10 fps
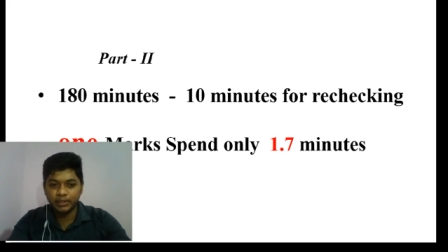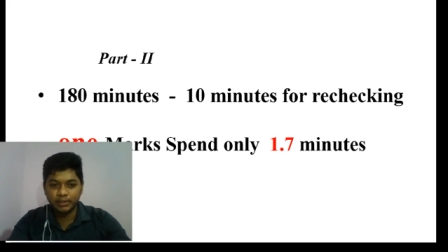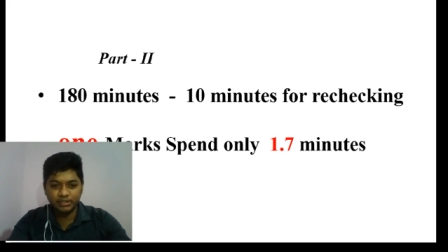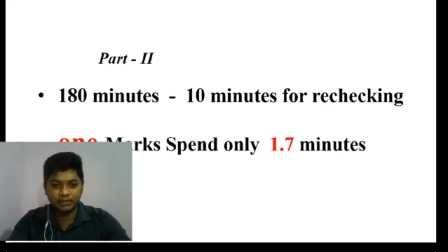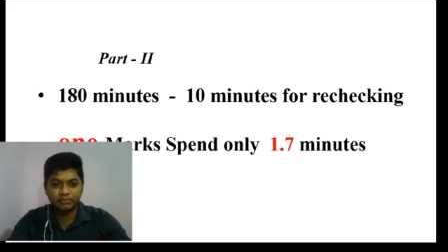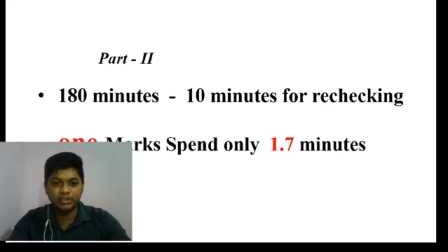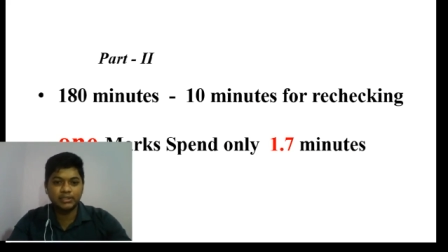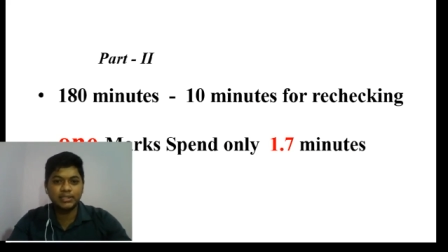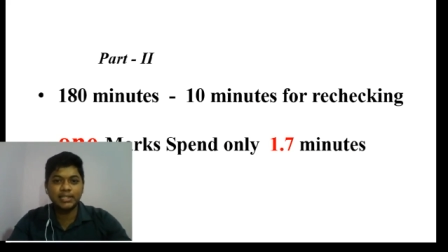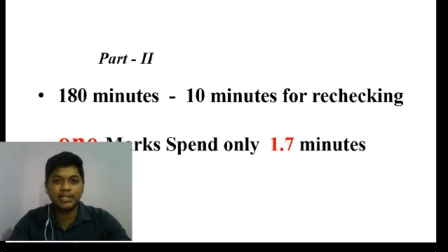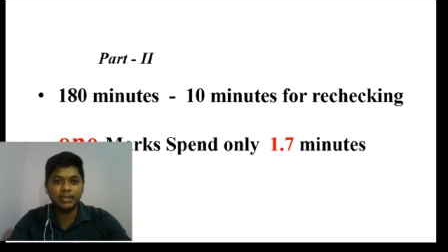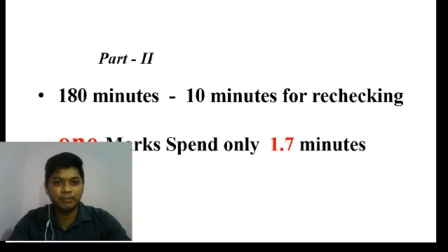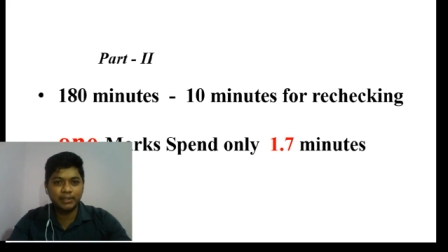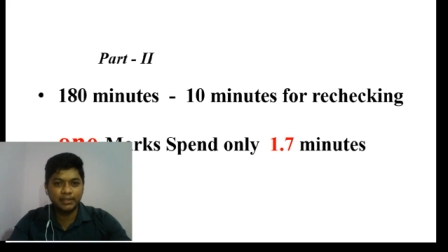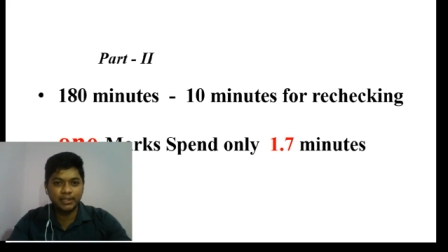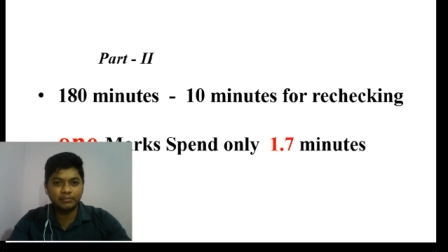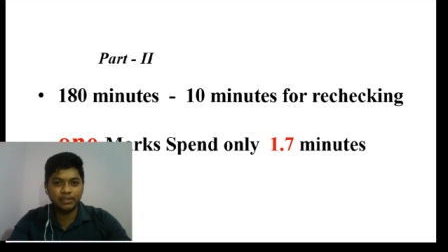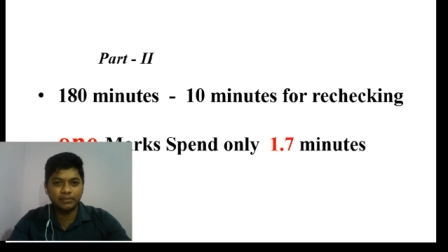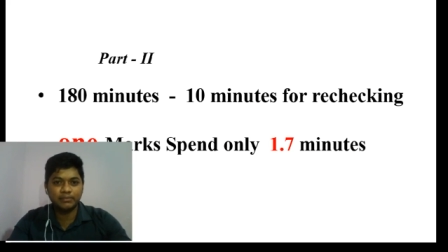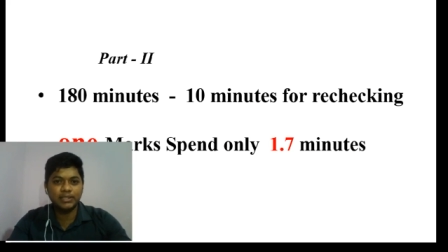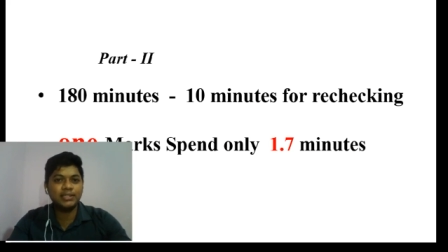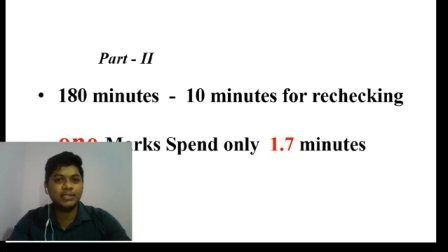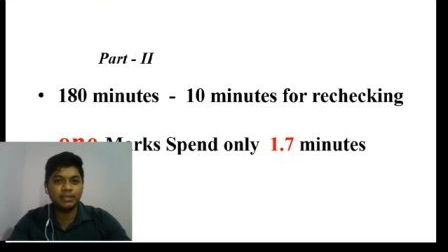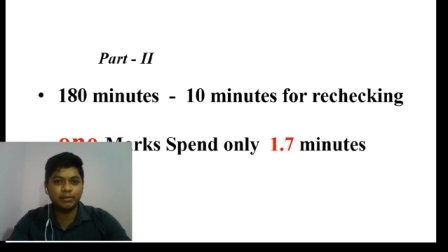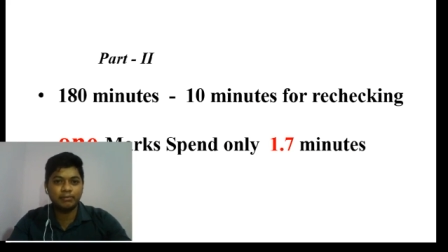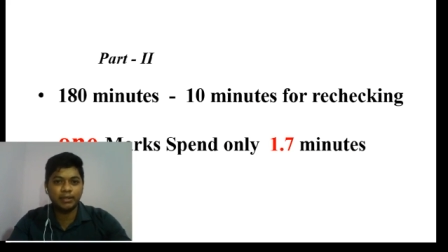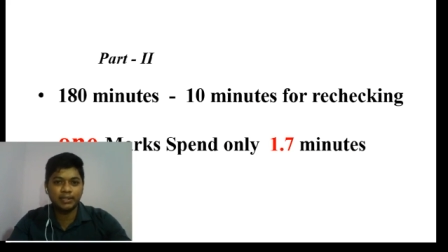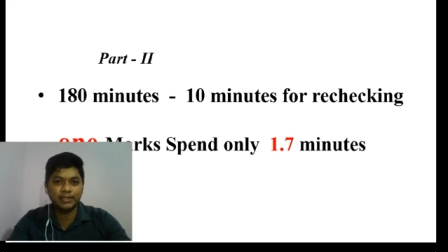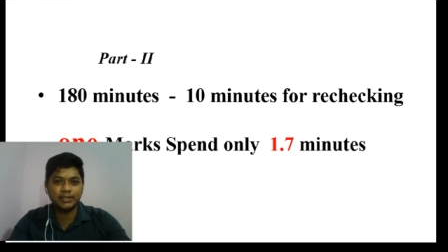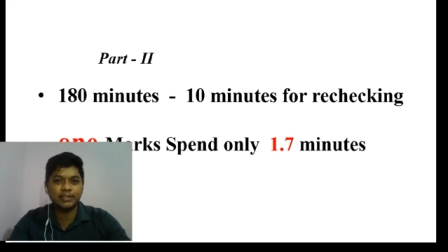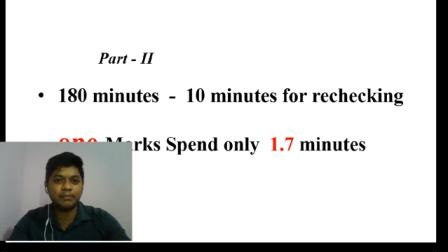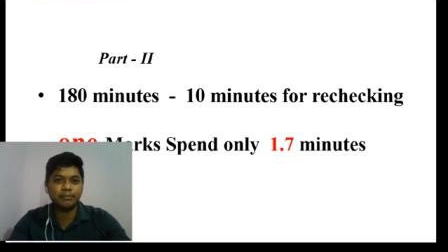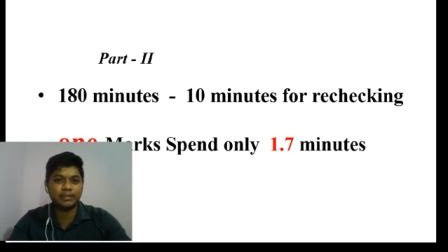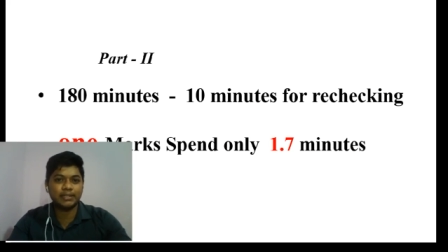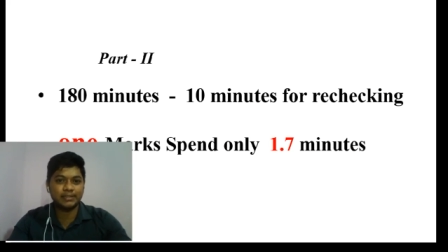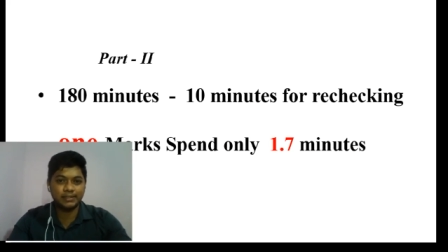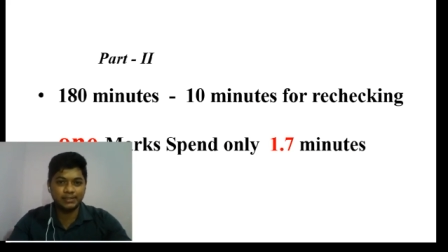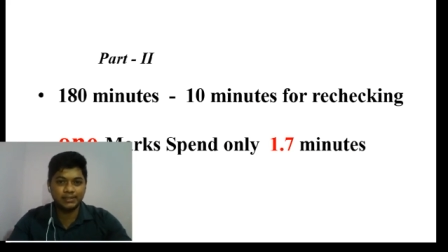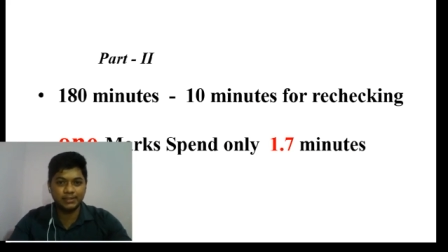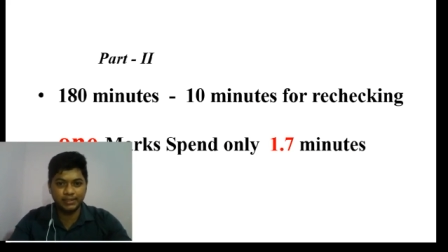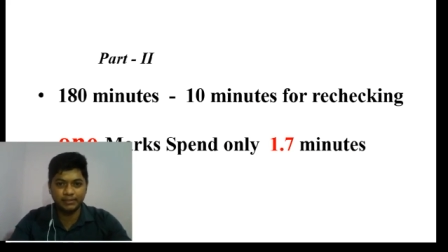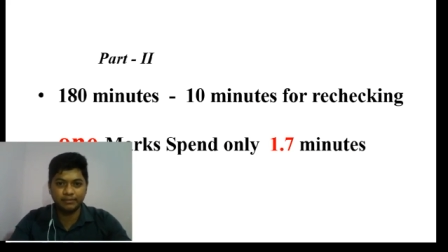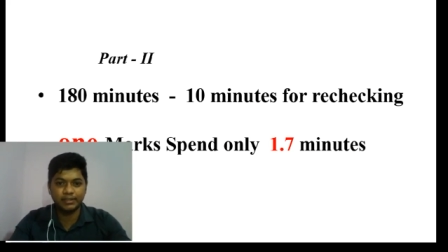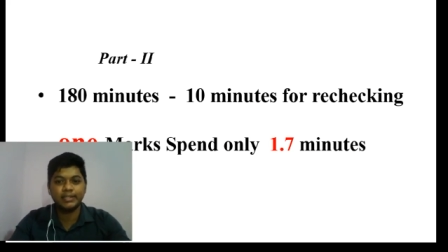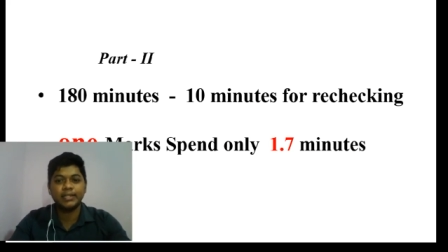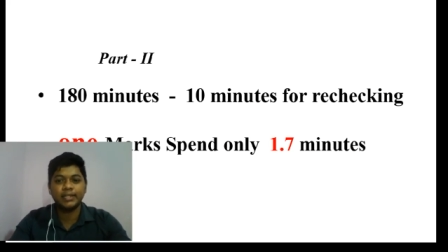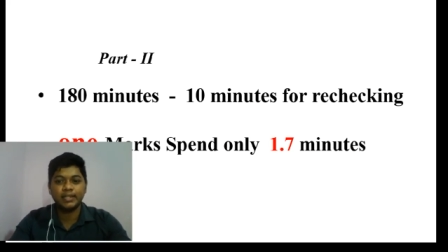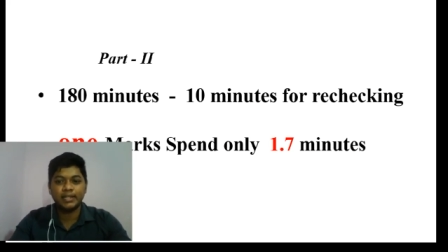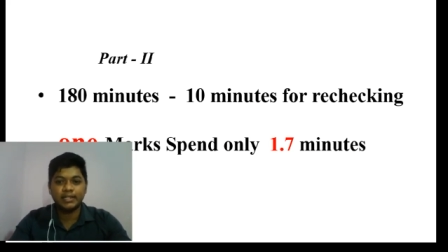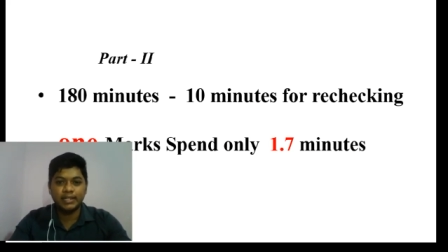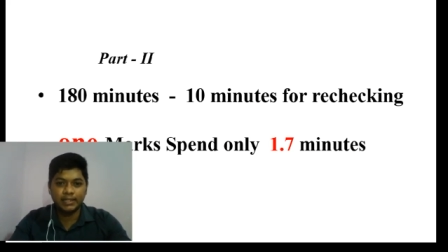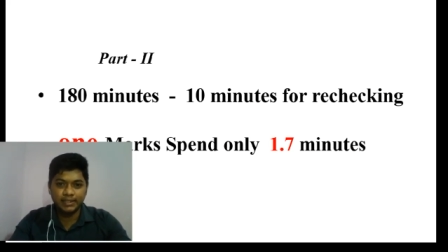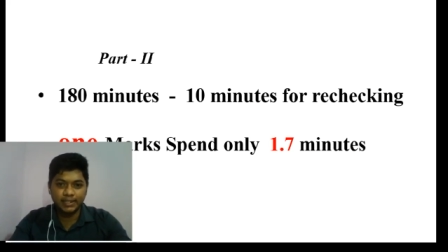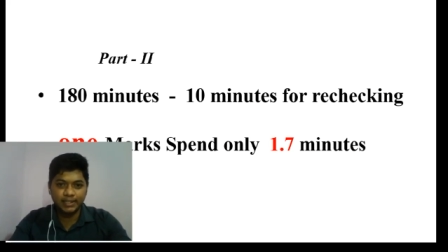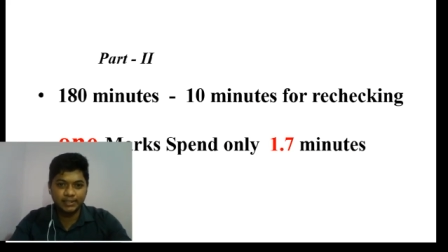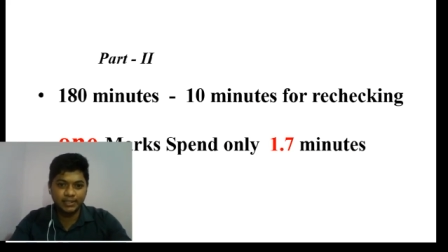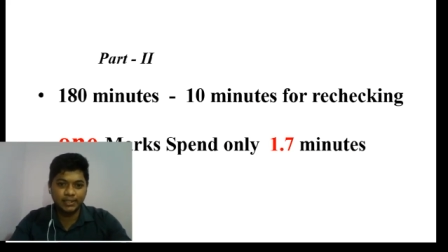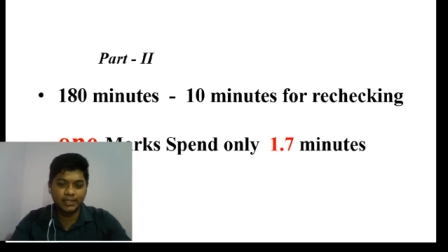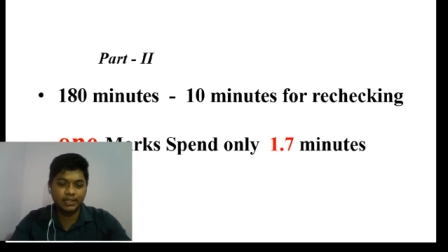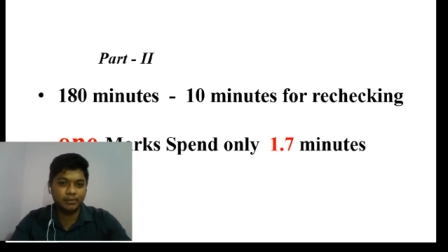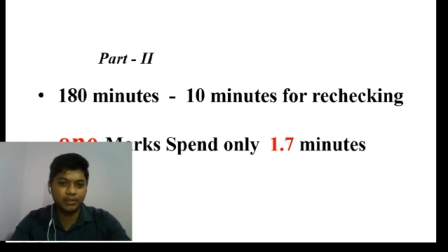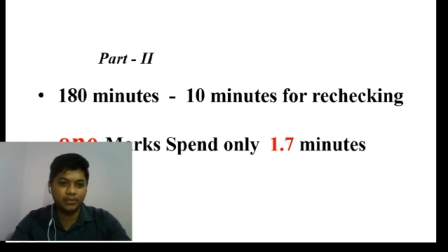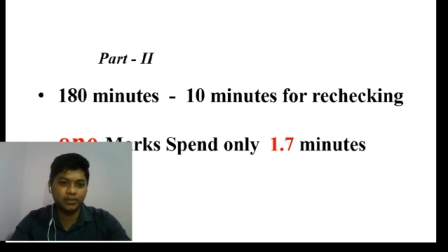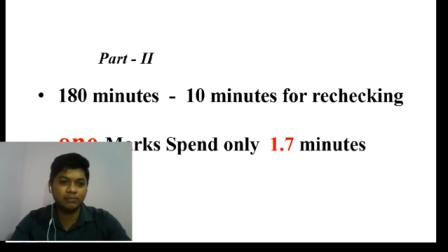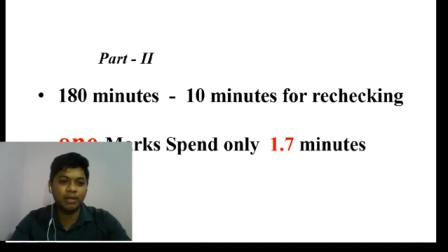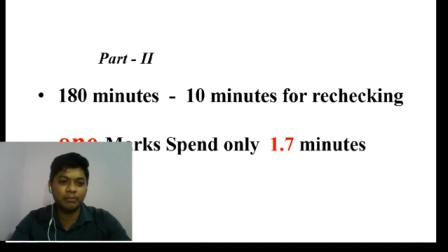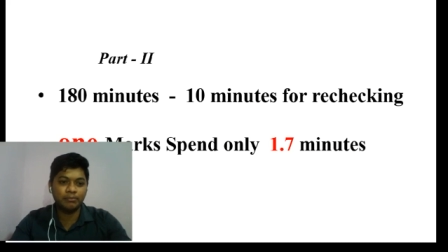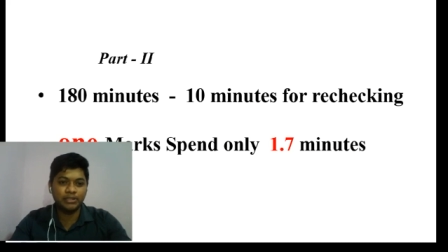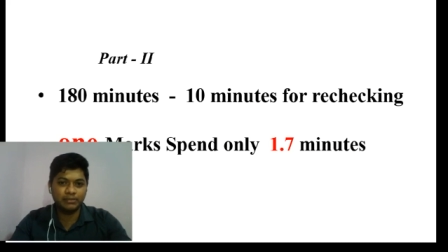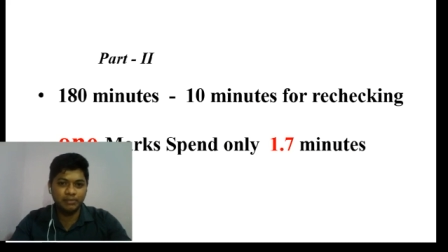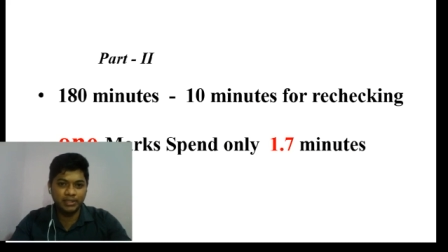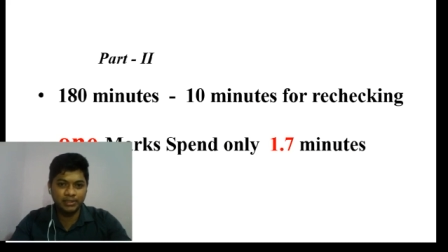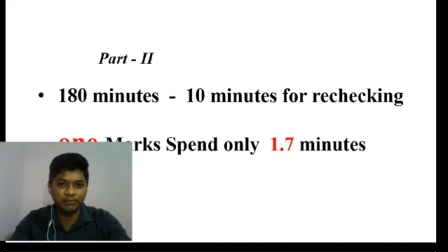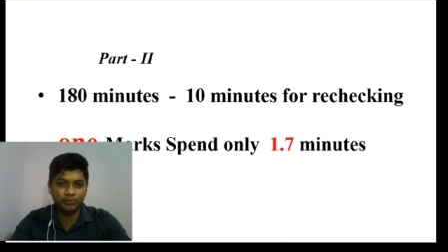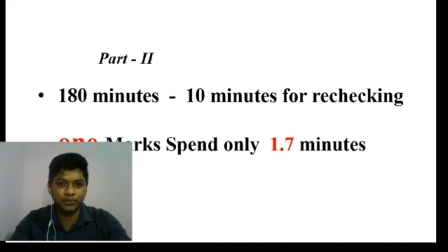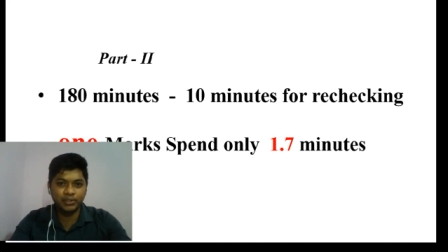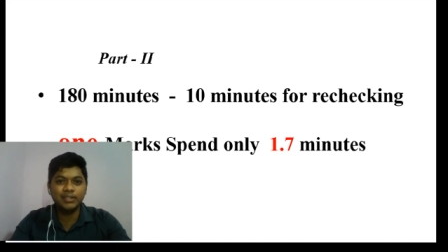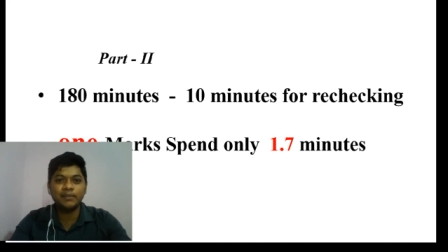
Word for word: நிமிஷம் இருக்குது அதில் பத்து நிமிஷம் வந்து திருப்பி பார்க்குறதுக்கு பேப்பர் கட்டுறதுக்கு தேவை நான் சரியாக செஞ்சுருக்கான்னு பார்க்கணும் அப்போ மிச்சமாக இருக்க போகிறது